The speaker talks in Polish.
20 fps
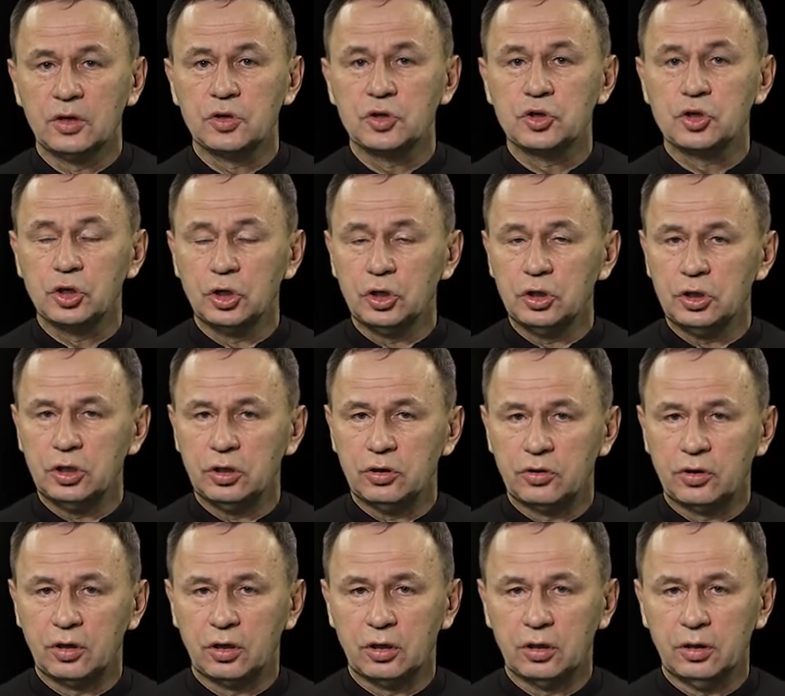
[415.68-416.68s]
Czyni
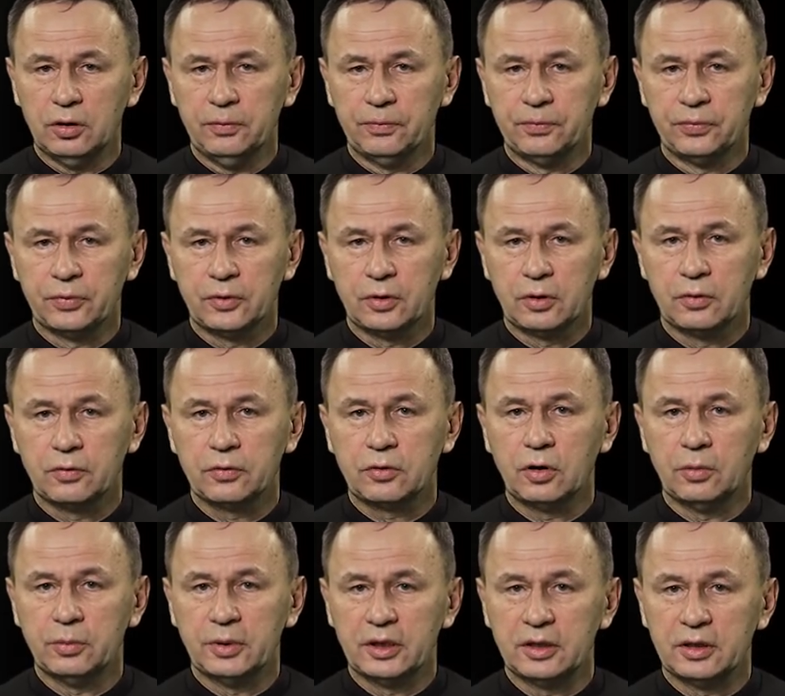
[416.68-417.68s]
to w
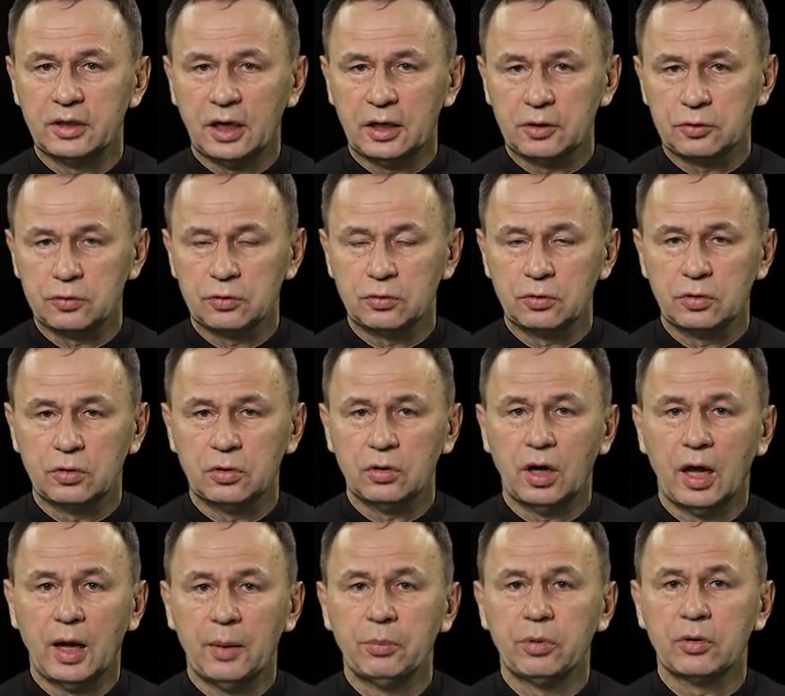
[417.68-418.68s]
komentarzu
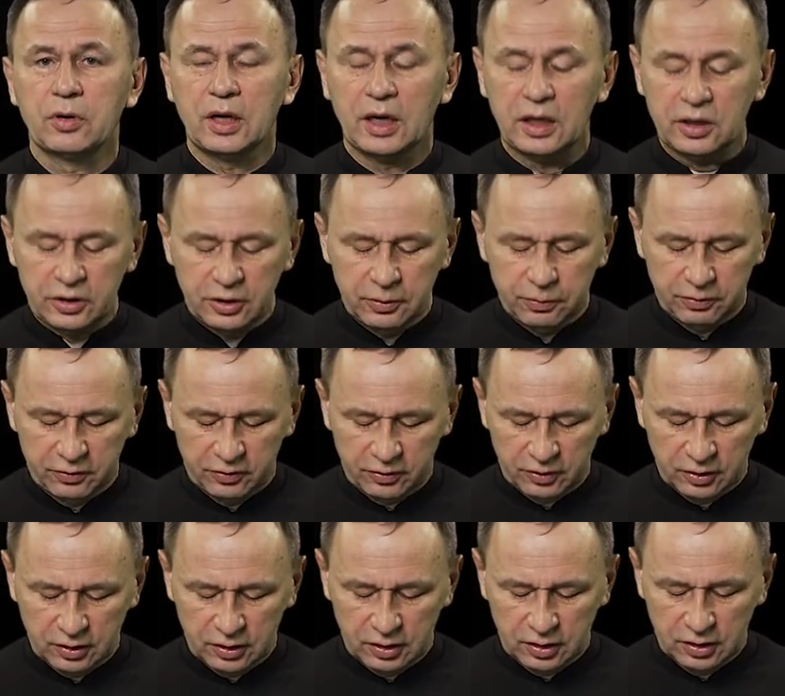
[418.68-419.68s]
do
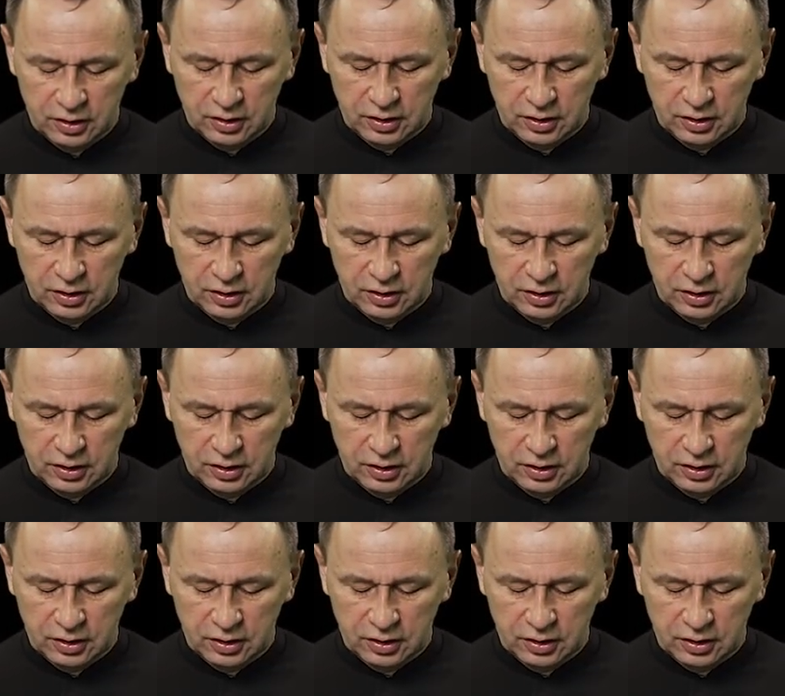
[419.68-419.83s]
Apokalipsy,